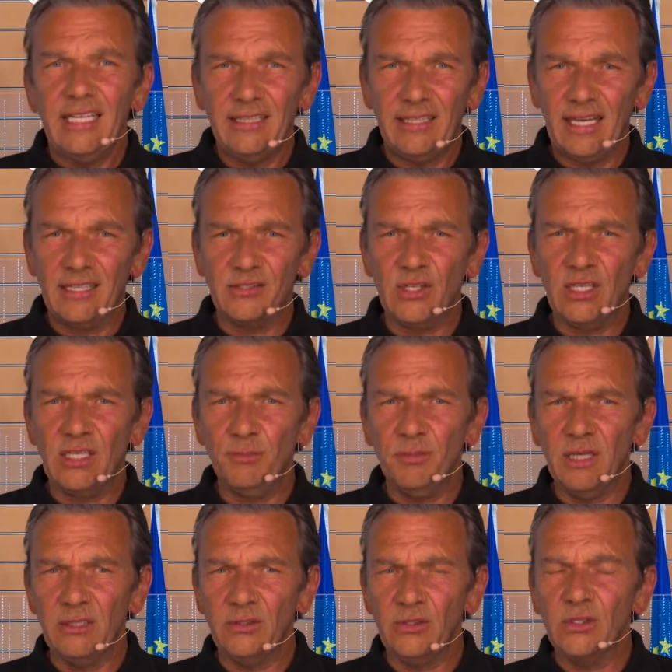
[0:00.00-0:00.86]
der sich
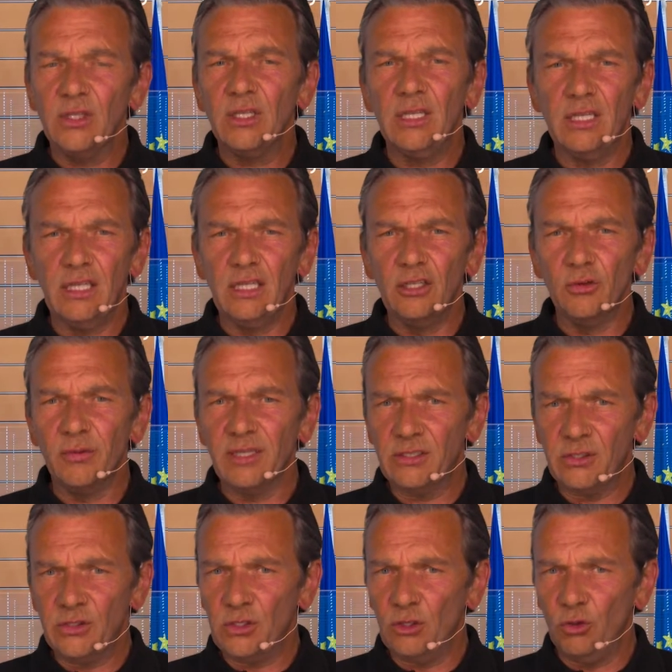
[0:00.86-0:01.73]
mit
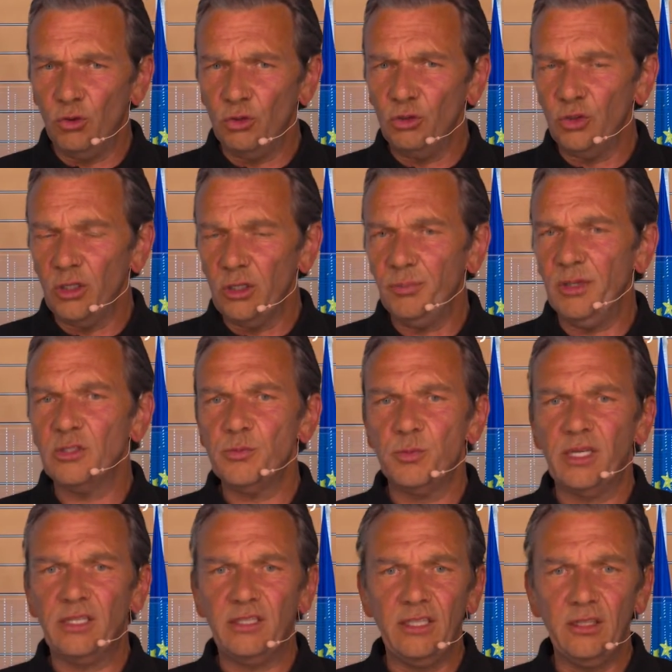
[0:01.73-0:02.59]
Innovation durch
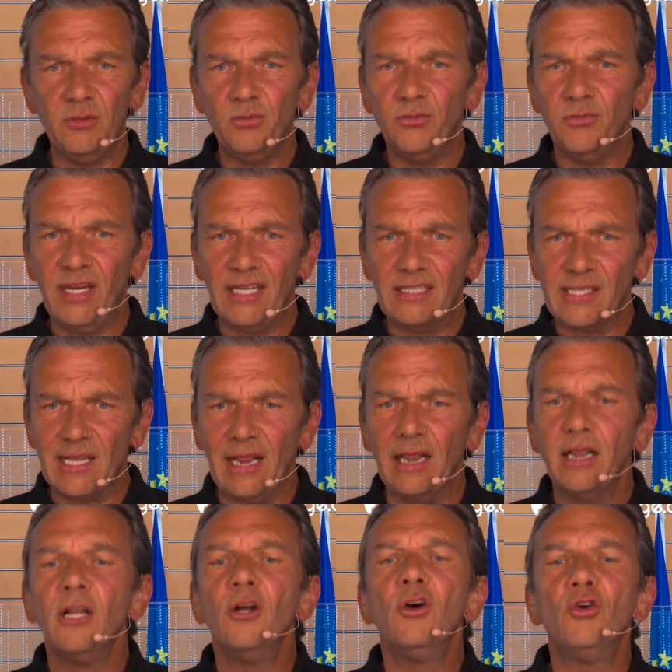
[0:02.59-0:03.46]
Perspektivenwechsel